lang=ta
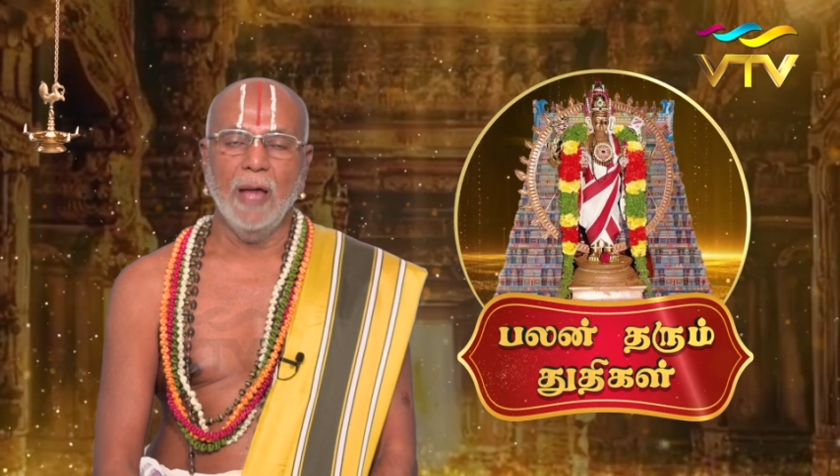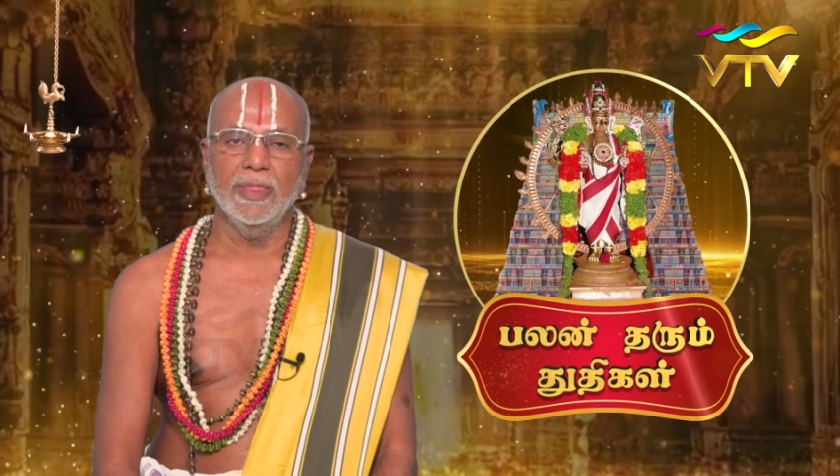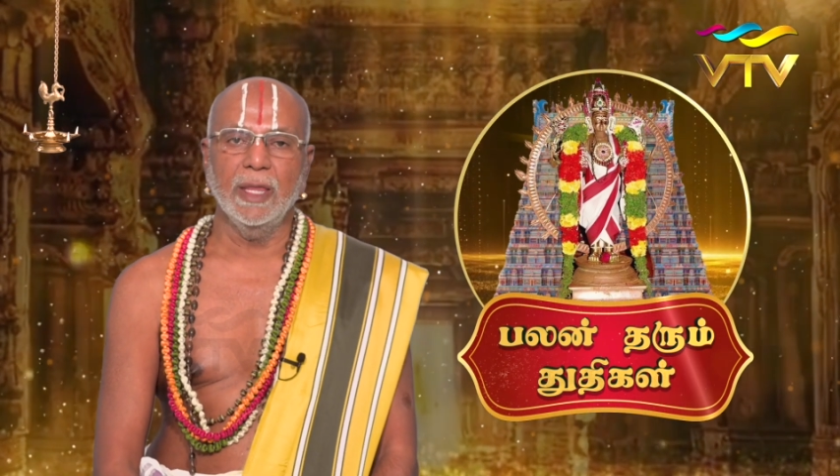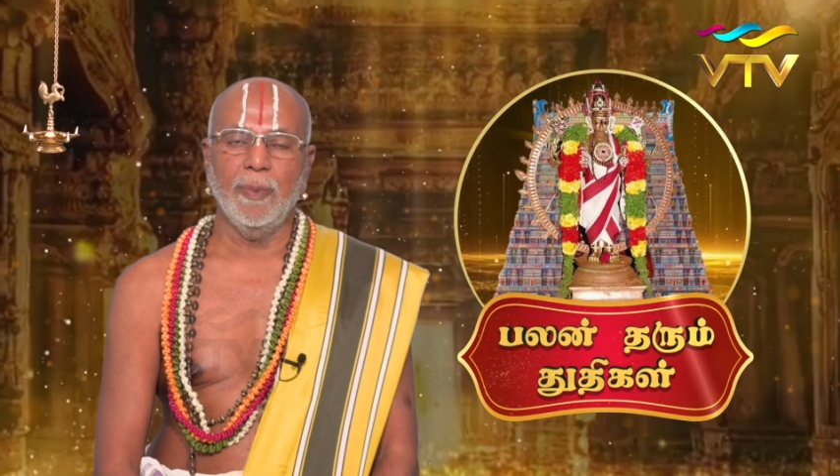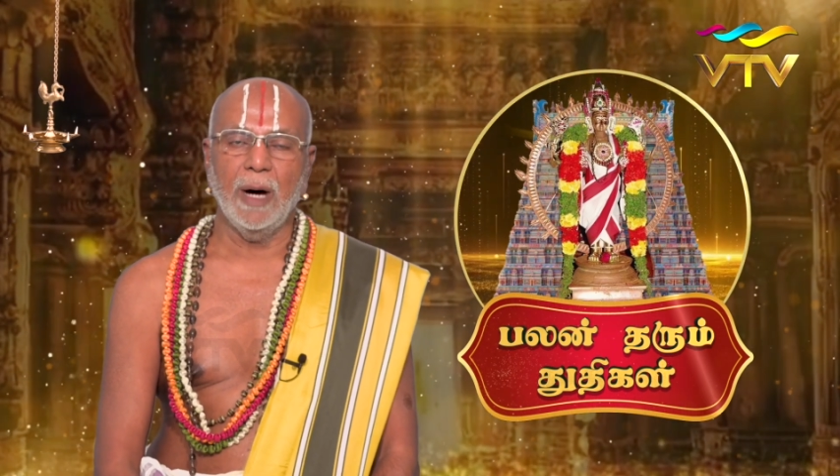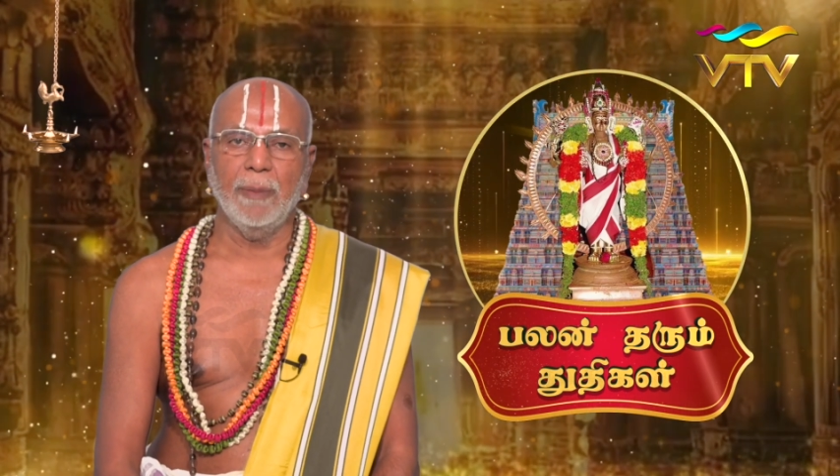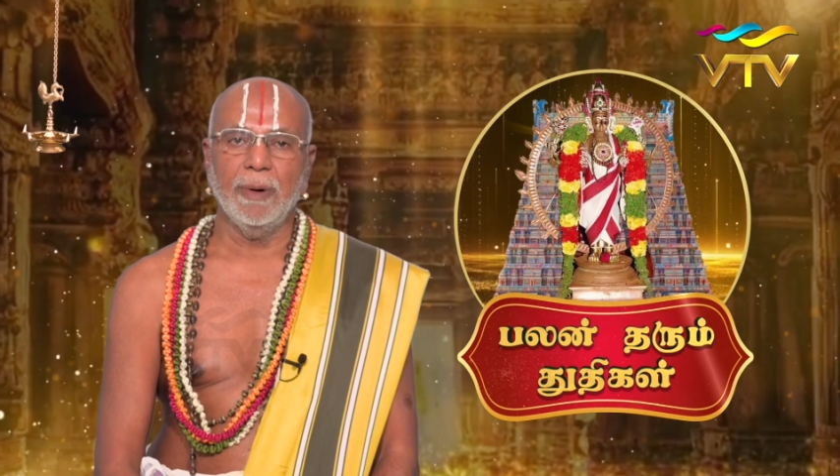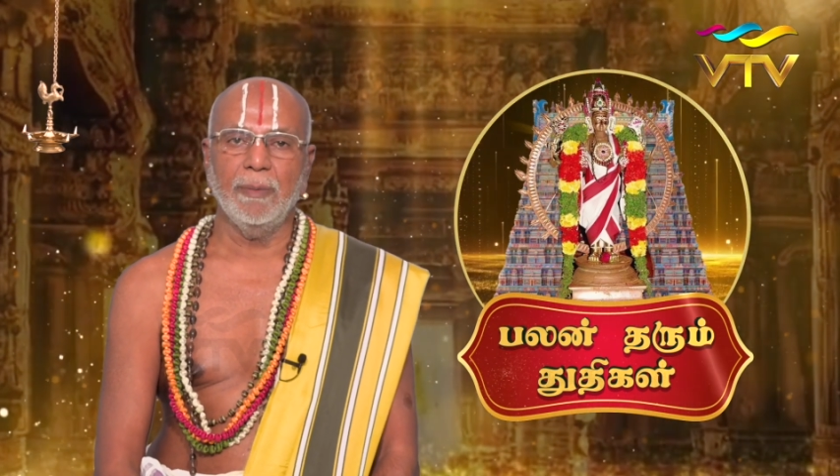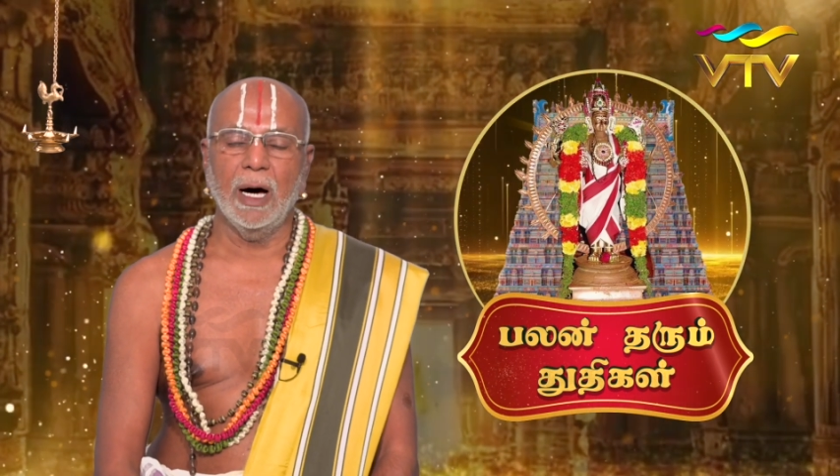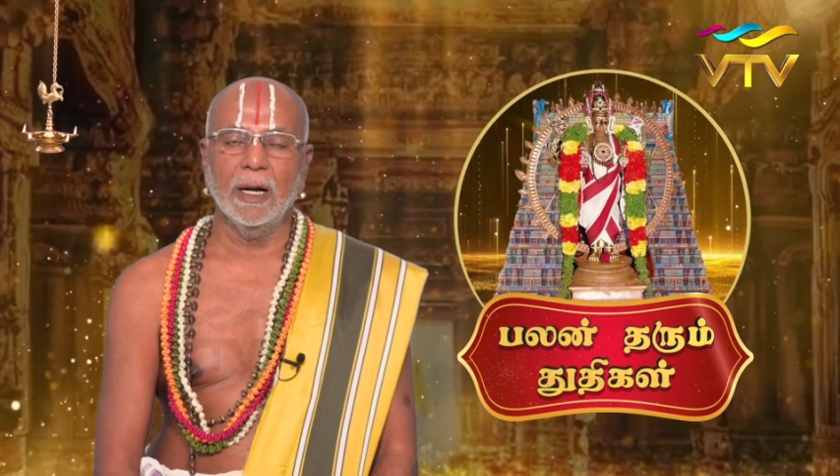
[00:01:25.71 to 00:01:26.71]
அந்த
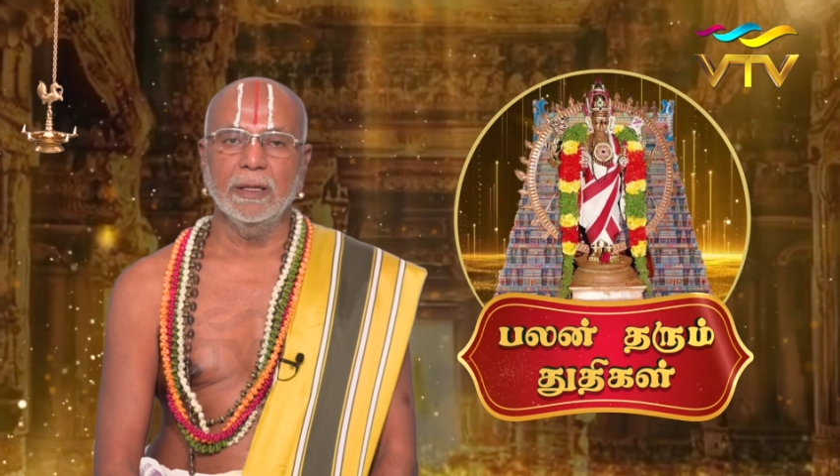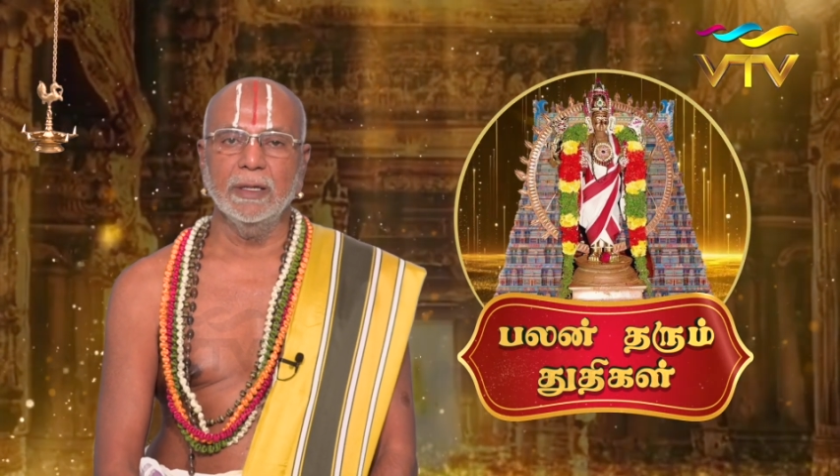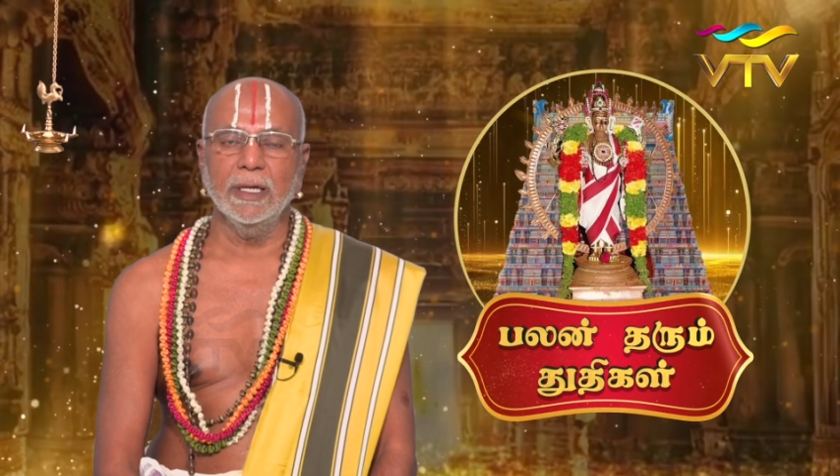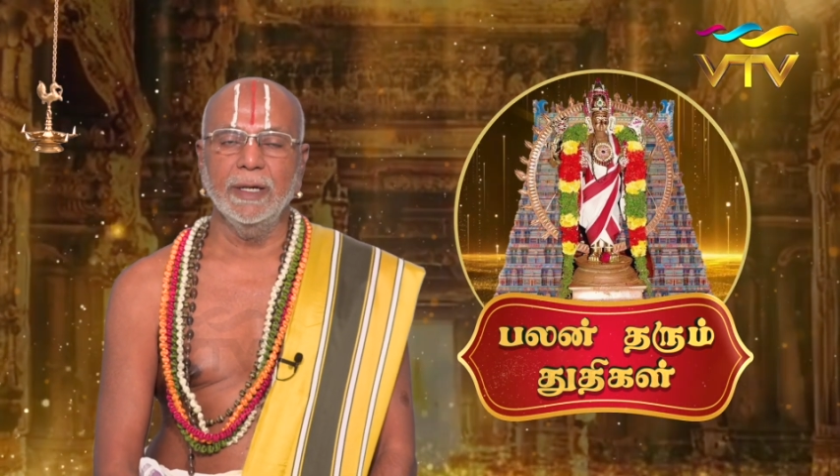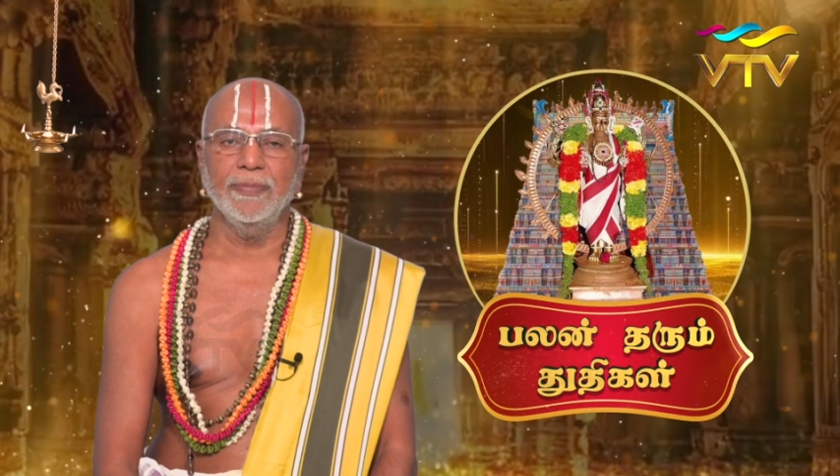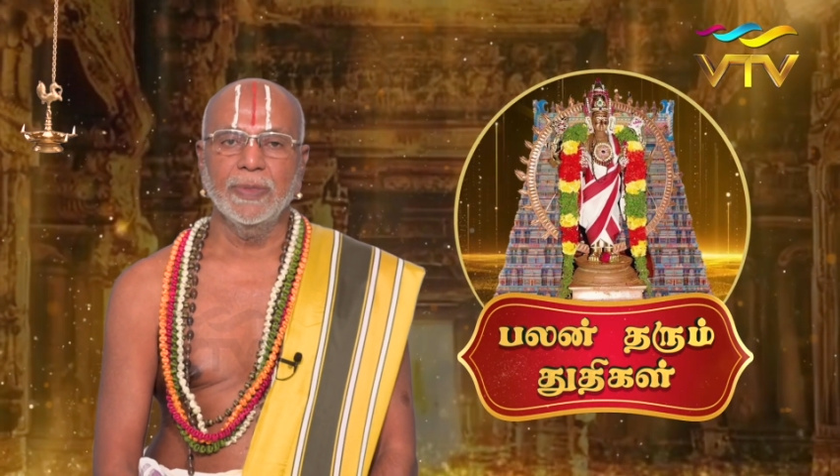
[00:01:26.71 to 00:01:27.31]
பாபமானது